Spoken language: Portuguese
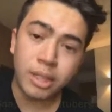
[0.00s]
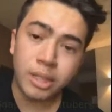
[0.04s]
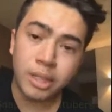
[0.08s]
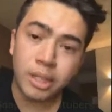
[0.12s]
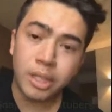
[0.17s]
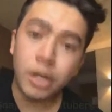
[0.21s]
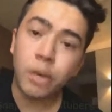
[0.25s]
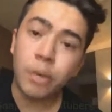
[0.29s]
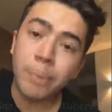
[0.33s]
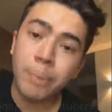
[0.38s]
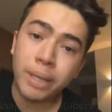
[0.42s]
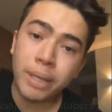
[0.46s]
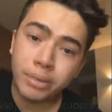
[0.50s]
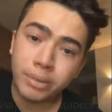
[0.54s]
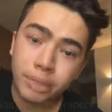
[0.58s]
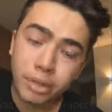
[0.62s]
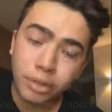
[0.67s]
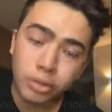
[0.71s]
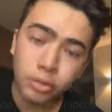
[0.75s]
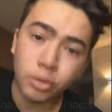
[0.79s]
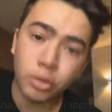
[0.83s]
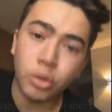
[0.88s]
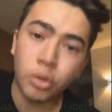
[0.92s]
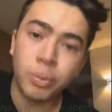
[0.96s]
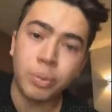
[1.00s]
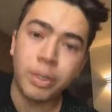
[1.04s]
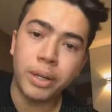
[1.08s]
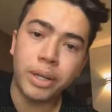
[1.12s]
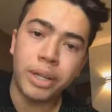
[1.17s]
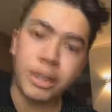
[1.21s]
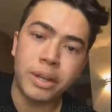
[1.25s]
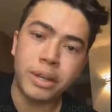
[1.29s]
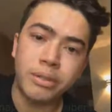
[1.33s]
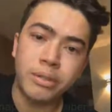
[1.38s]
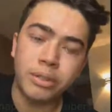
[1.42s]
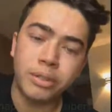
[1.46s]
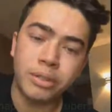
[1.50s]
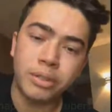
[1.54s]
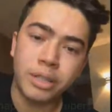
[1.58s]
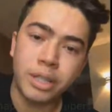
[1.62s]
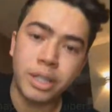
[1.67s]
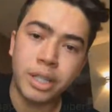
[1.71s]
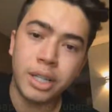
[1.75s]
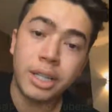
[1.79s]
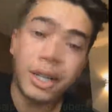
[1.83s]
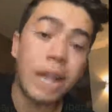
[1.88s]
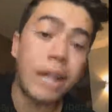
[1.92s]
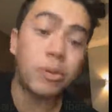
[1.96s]
E eu peço desculpa aí a
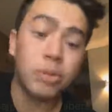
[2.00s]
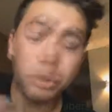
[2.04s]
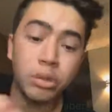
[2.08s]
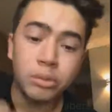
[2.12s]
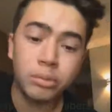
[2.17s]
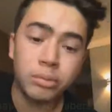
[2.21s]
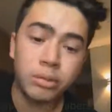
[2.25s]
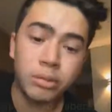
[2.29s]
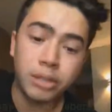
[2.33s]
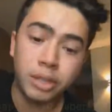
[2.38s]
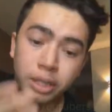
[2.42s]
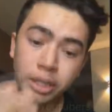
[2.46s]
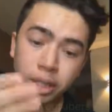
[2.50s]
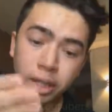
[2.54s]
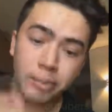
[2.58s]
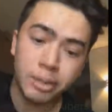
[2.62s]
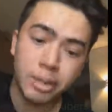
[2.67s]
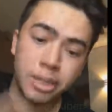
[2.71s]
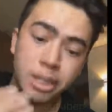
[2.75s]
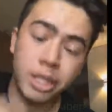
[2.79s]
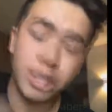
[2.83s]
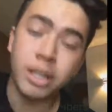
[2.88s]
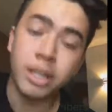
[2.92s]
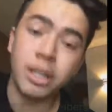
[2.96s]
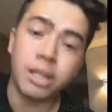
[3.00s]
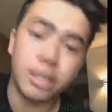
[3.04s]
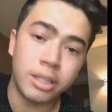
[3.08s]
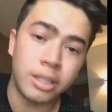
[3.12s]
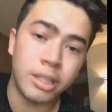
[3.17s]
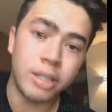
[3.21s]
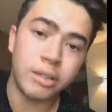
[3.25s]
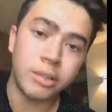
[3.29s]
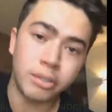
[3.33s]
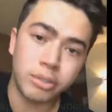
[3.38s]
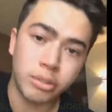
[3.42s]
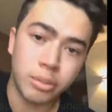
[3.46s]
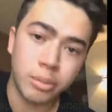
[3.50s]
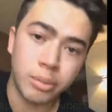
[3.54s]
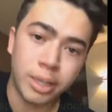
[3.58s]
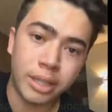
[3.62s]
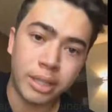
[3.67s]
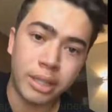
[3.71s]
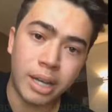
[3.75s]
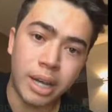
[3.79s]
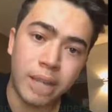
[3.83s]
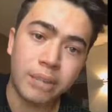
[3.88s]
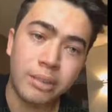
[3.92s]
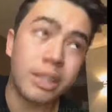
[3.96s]
você e a todo mundo que tá me xingando aqui nos
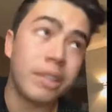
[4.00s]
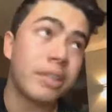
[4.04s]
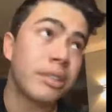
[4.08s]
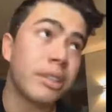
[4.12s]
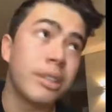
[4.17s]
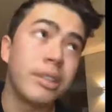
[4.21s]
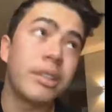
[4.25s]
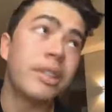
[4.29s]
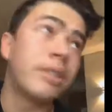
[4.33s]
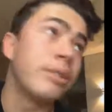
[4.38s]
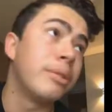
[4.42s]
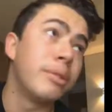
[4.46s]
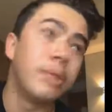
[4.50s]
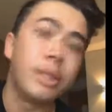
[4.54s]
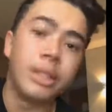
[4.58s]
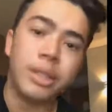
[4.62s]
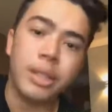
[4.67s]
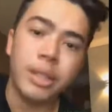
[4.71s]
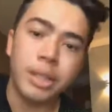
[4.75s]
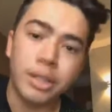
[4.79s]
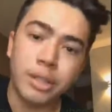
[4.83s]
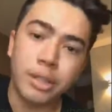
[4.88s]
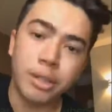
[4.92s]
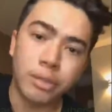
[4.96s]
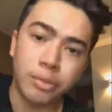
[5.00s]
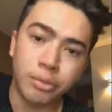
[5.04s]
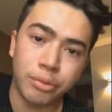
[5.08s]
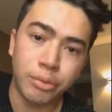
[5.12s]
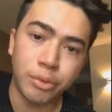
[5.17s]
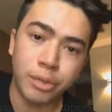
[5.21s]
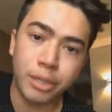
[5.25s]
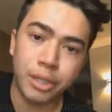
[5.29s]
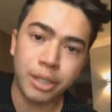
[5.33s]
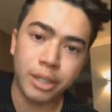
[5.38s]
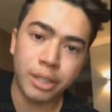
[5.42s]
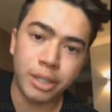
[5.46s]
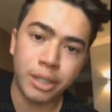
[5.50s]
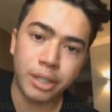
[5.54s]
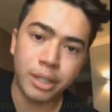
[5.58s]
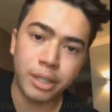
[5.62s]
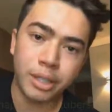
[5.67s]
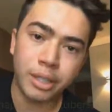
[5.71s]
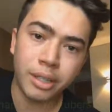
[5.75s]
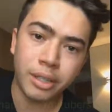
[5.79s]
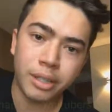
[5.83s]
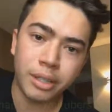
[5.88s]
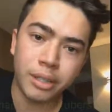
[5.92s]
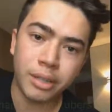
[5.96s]
comentários, achando que eu, que eu
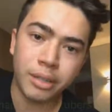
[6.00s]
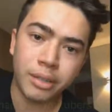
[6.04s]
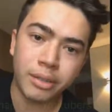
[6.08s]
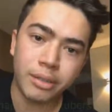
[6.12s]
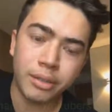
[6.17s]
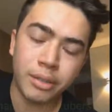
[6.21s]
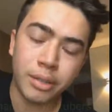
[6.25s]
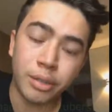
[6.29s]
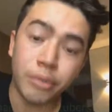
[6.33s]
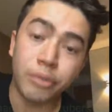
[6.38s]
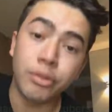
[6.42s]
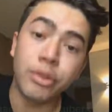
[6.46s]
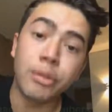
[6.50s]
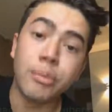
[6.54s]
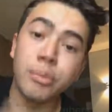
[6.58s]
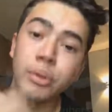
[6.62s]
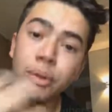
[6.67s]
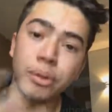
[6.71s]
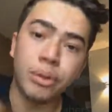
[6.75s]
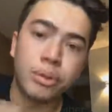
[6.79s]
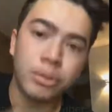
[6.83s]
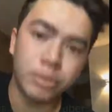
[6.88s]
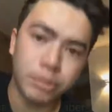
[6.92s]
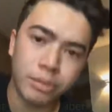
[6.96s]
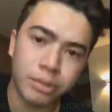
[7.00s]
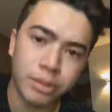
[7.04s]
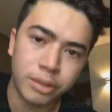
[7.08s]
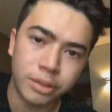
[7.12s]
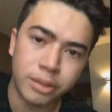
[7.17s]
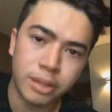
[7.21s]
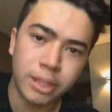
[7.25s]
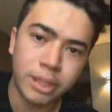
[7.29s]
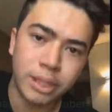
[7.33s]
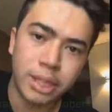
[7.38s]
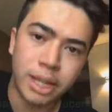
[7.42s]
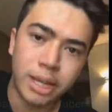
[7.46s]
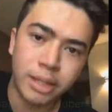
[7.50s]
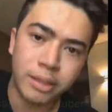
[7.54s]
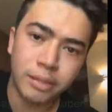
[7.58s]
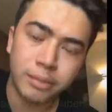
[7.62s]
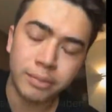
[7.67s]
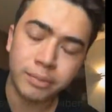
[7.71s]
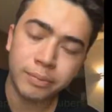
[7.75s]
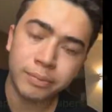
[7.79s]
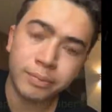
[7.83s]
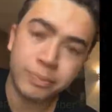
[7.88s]
fui que eu fui bruto com você, tá?